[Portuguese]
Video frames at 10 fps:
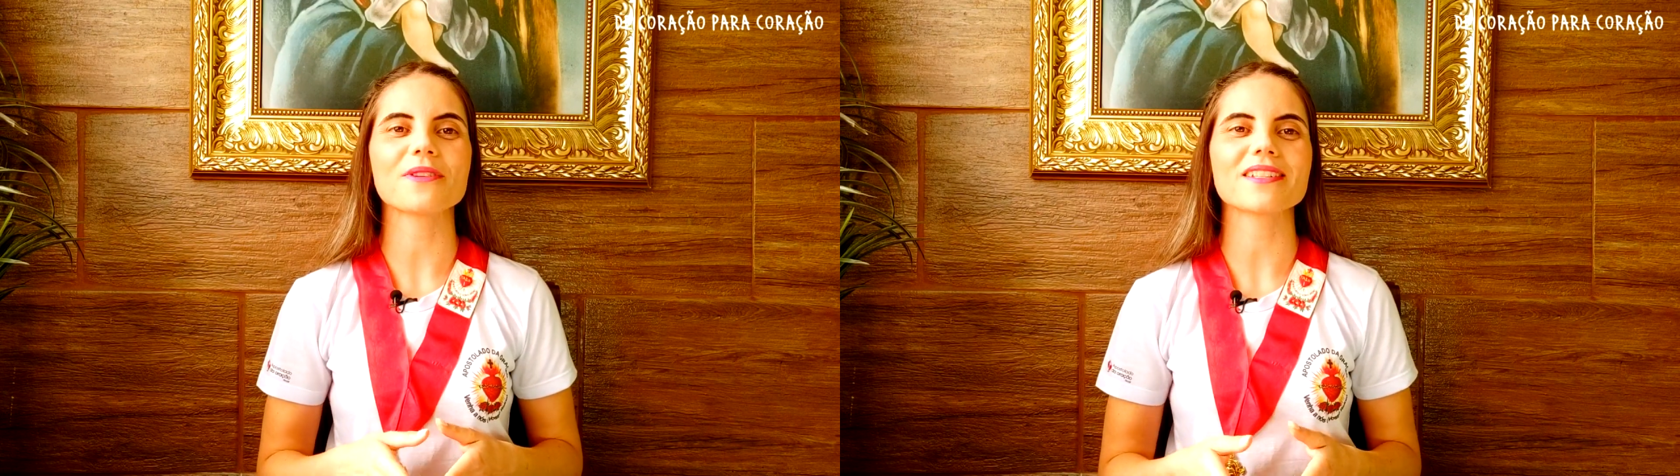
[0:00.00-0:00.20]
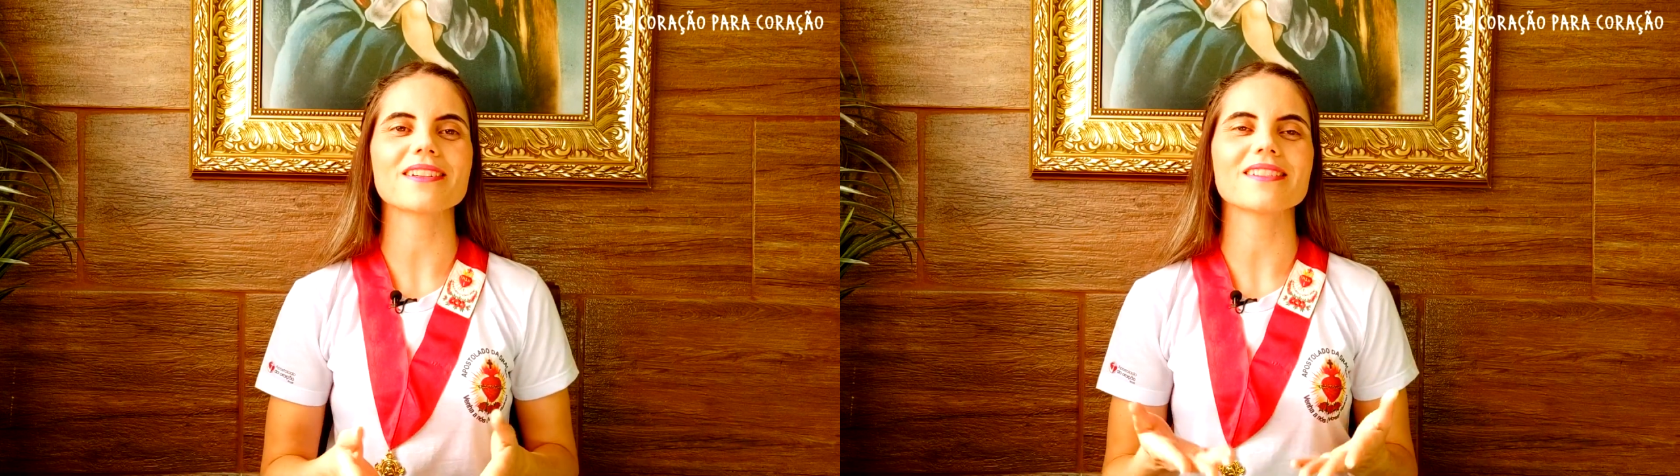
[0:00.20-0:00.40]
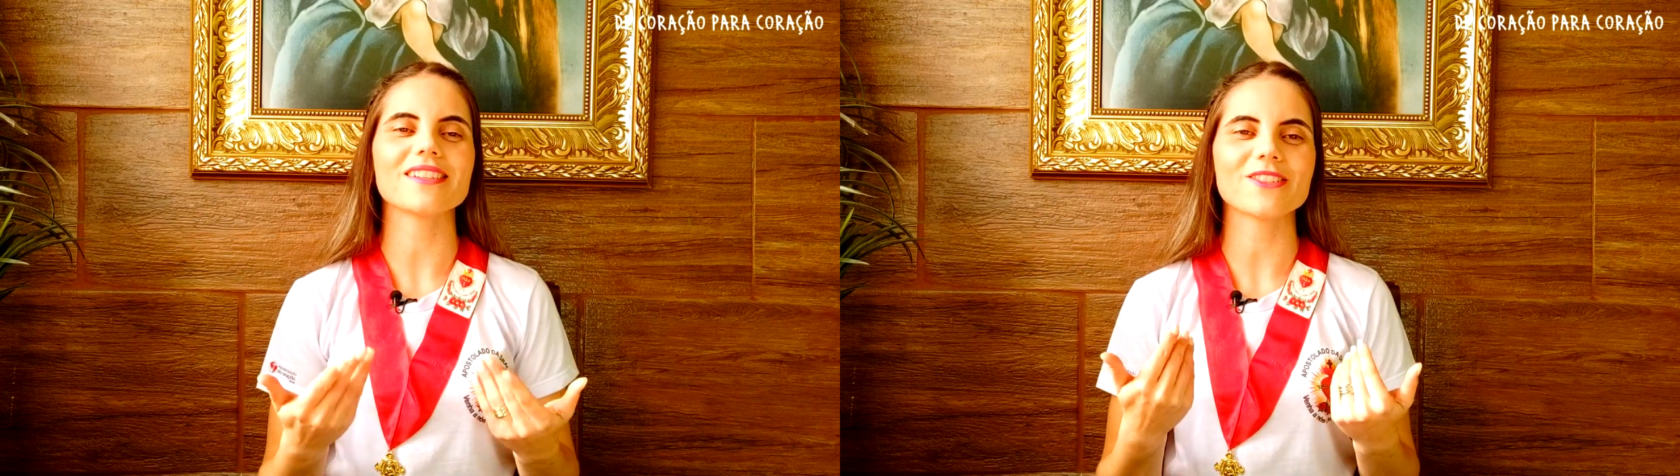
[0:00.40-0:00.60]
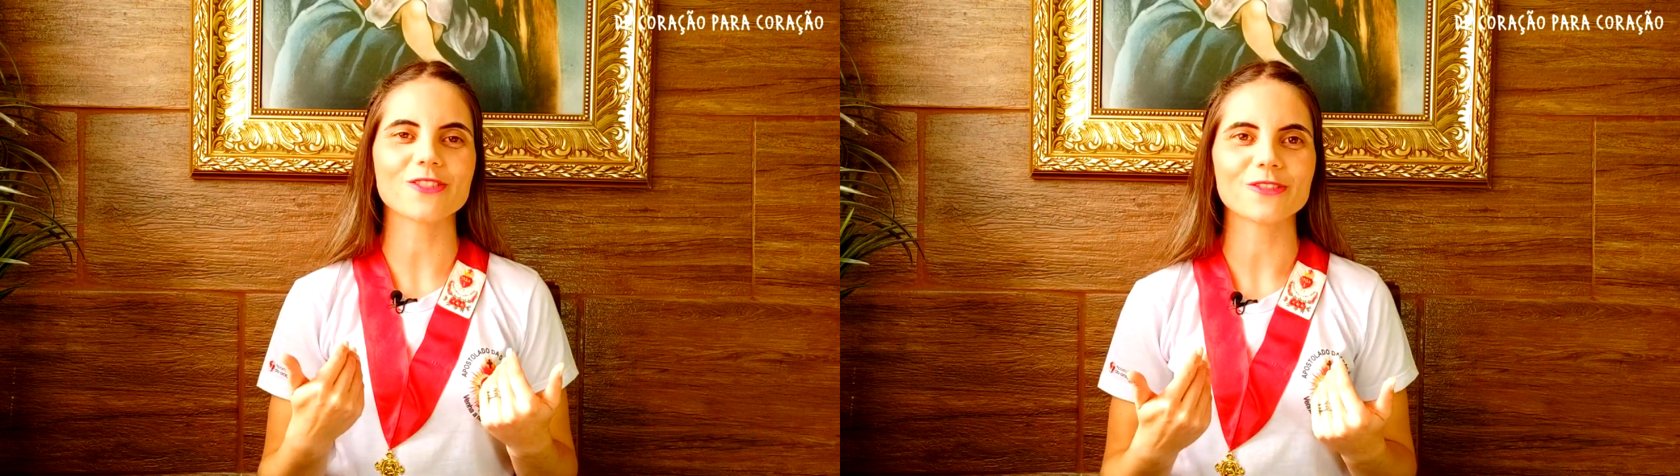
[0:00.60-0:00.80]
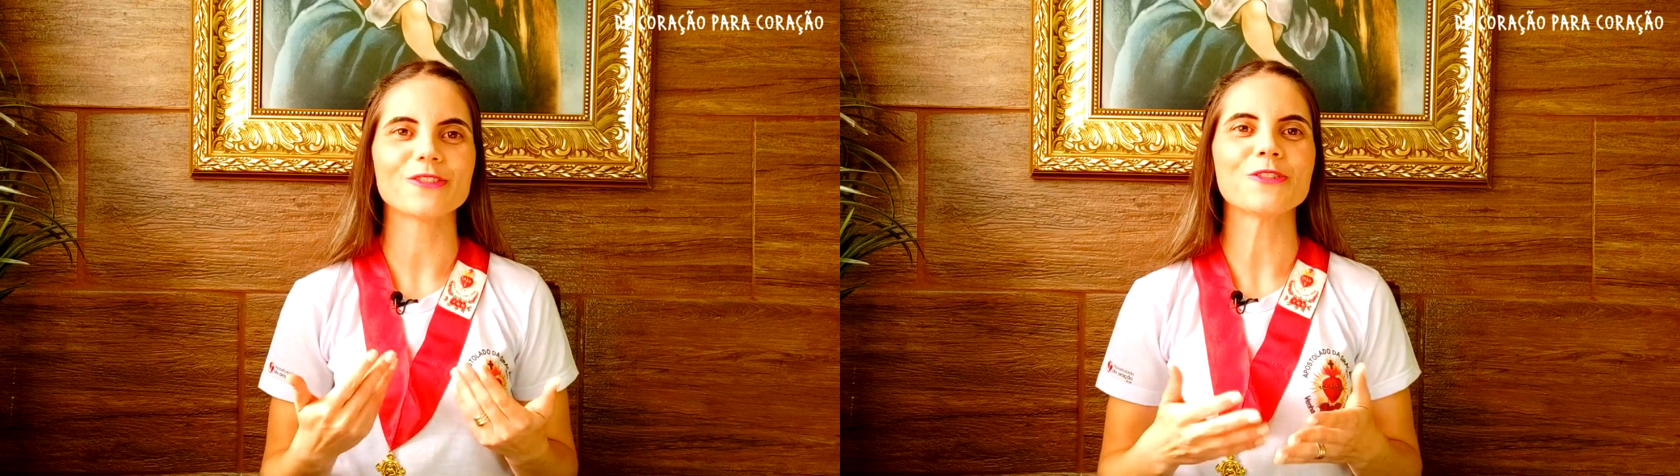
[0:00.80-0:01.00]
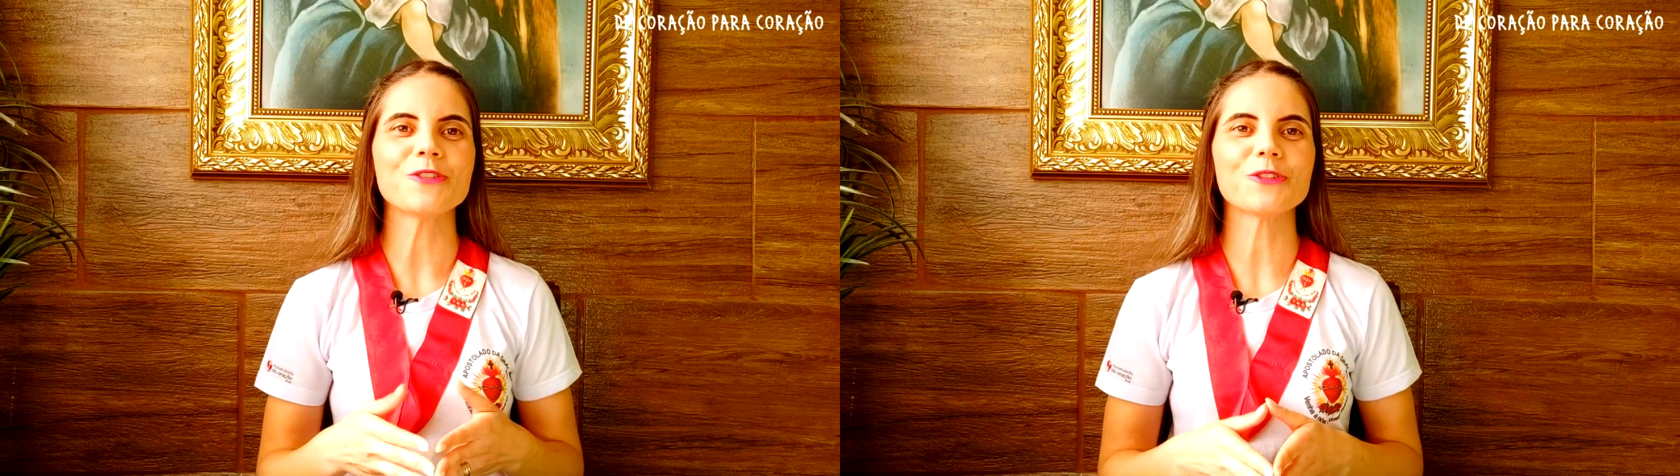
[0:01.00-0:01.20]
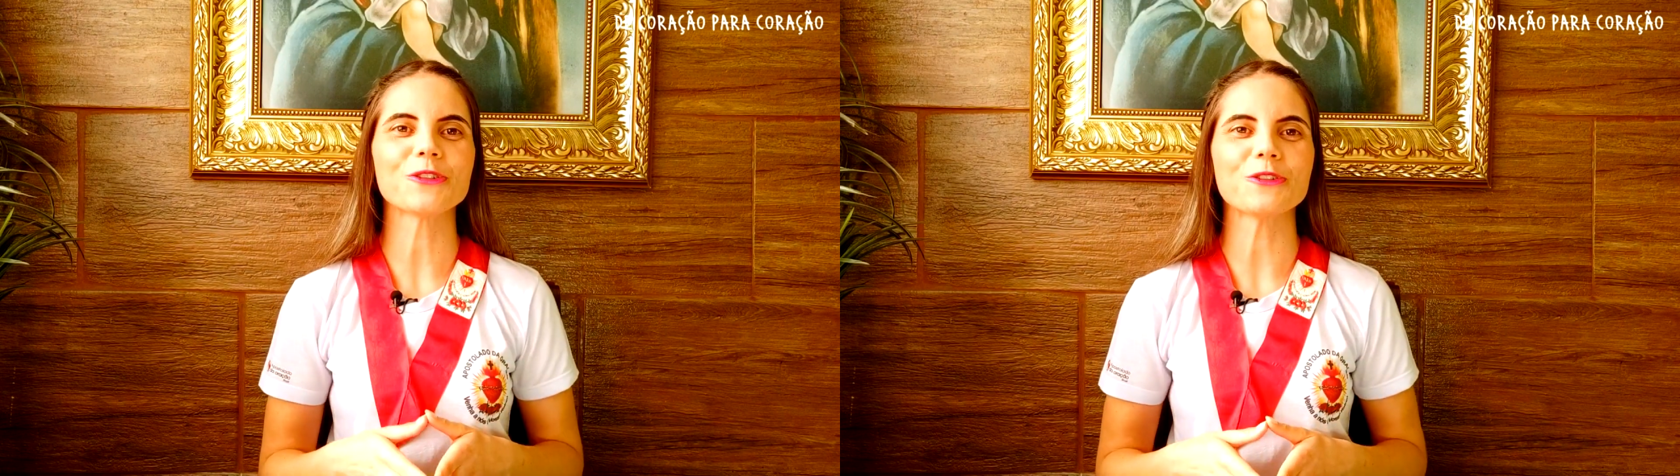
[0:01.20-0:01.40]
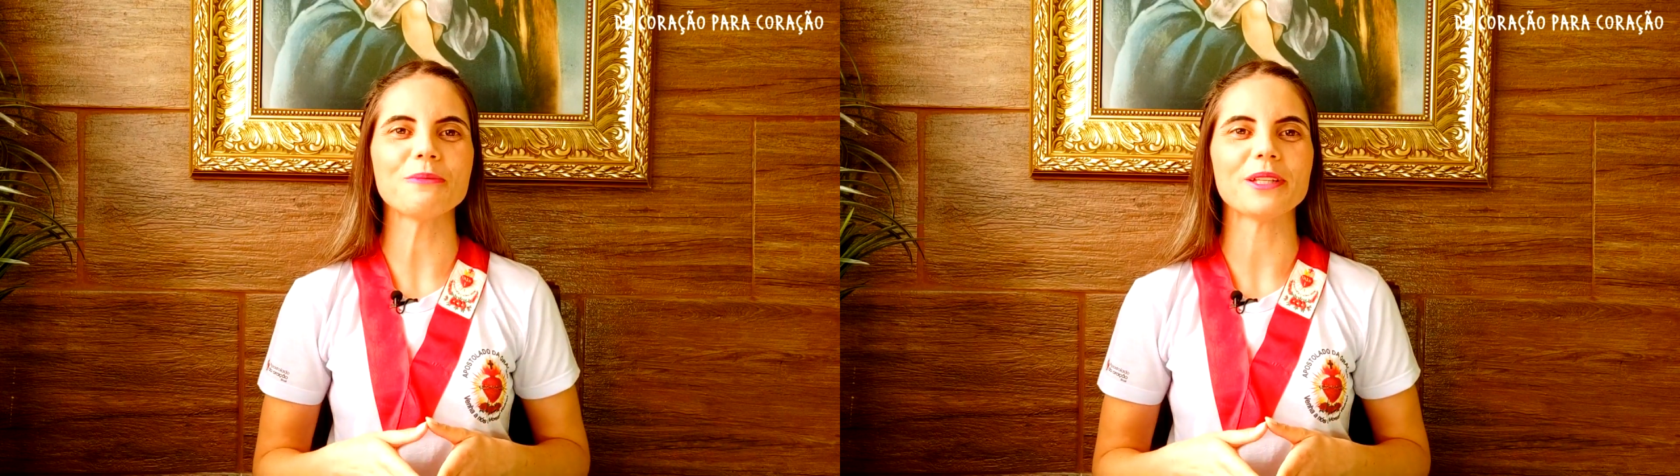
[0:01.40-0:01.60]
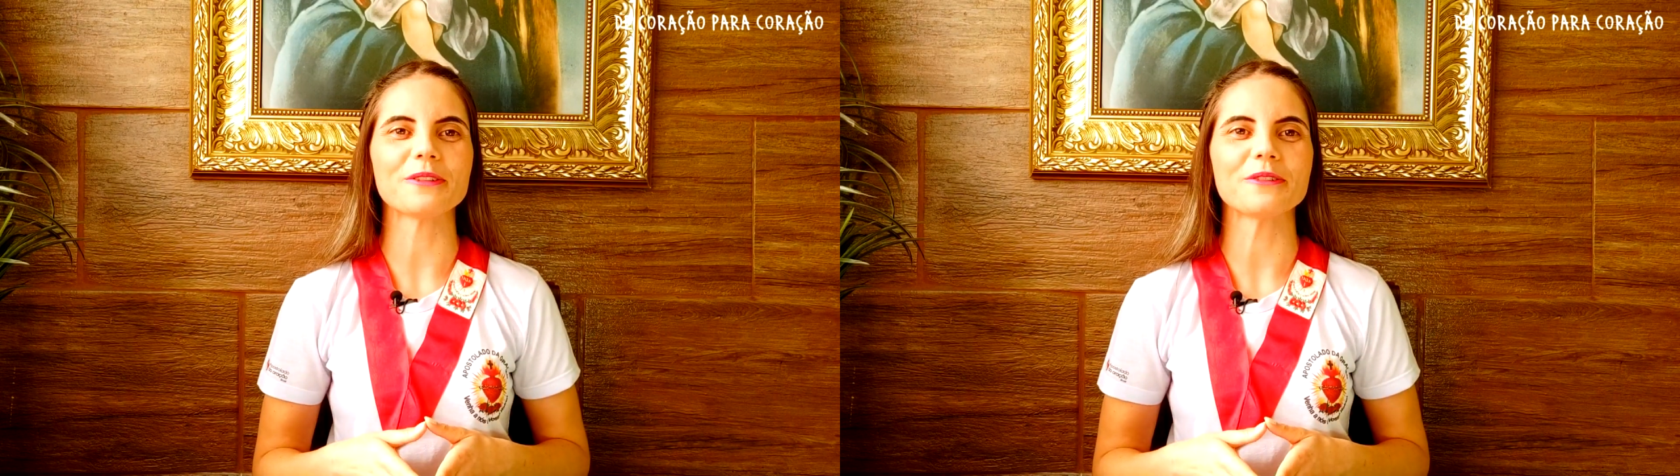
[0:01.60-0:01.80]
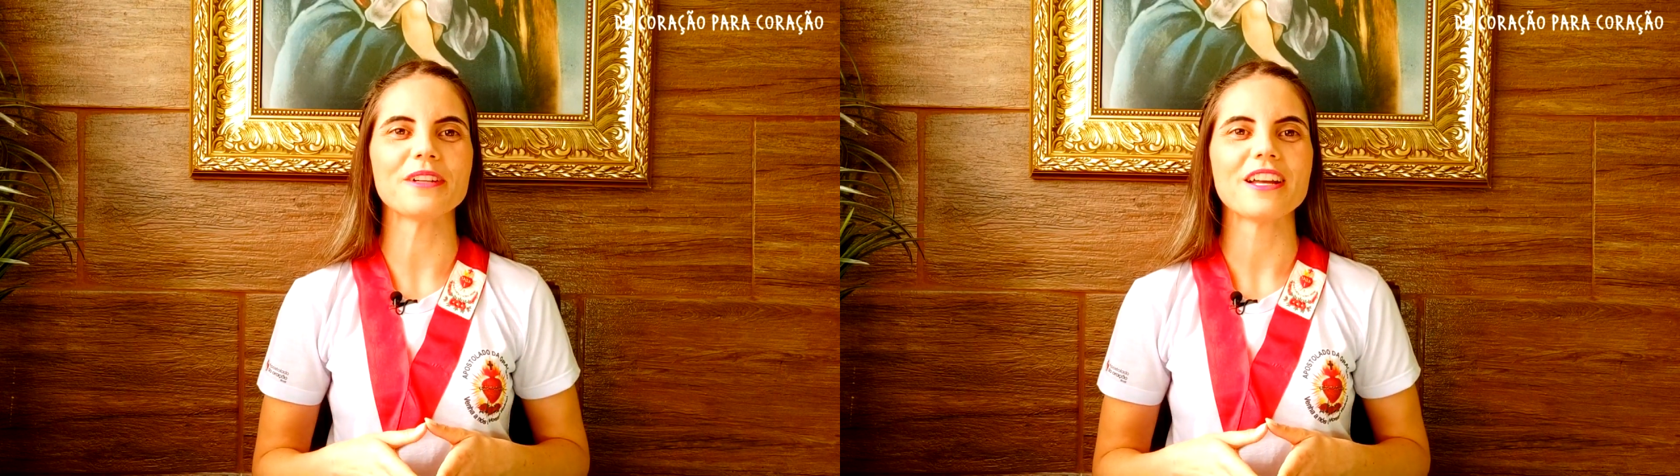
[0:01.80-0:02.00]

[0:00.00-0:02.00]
exercício junto comigo.